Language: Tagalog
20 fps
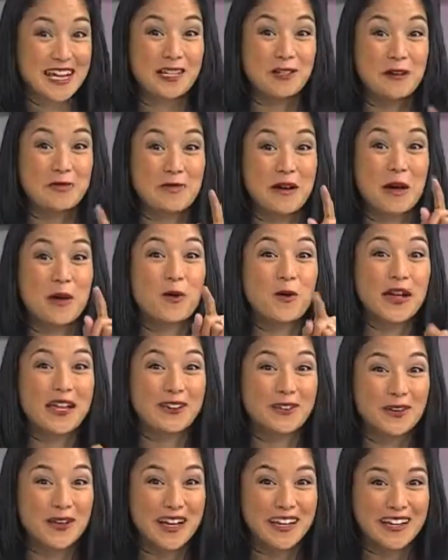At kung may
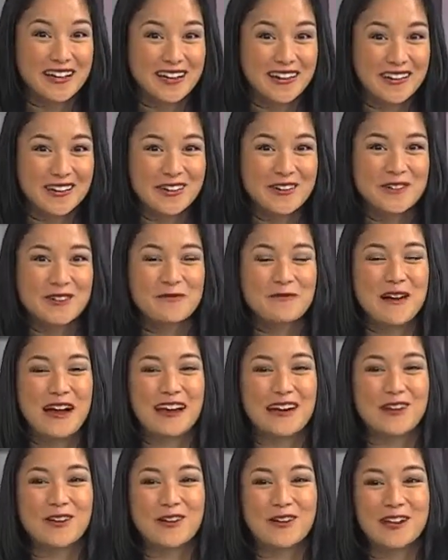kwento kayo kung
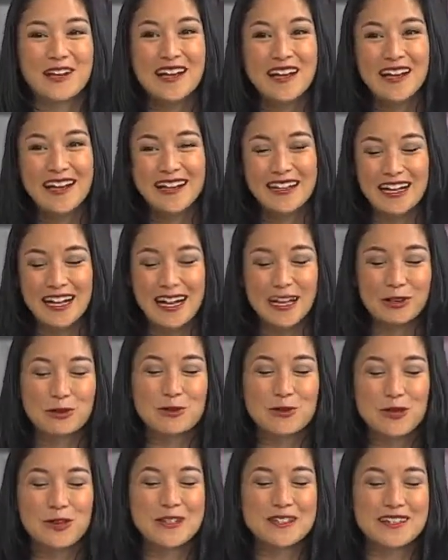paano
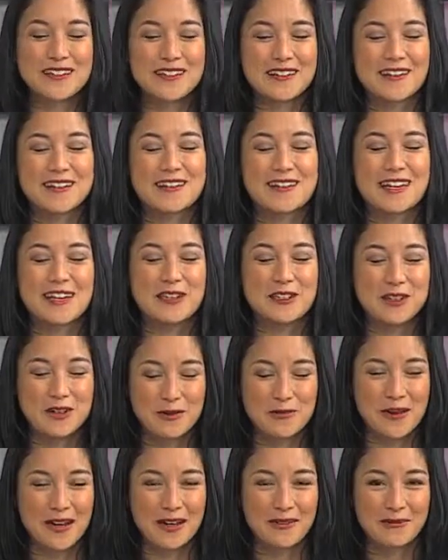nakatulong si Rod sa inyong
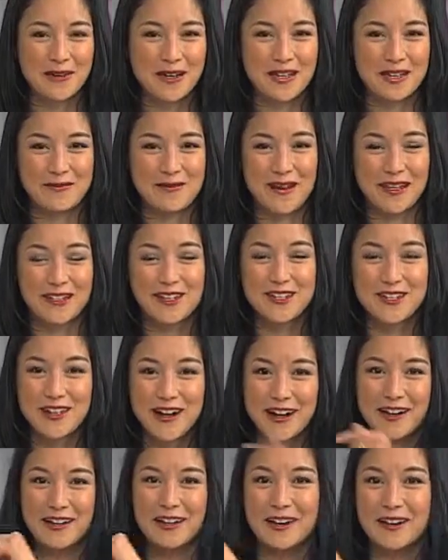mga money matters,
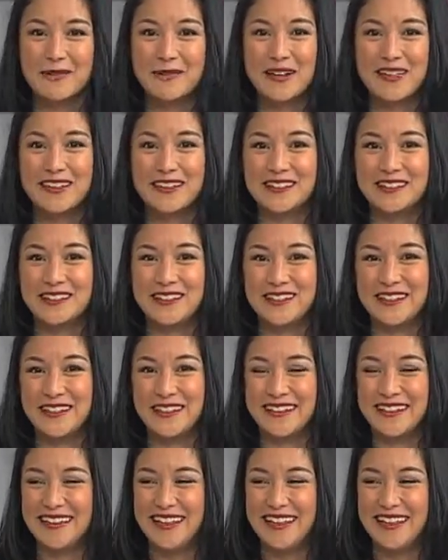share niyo naman doon.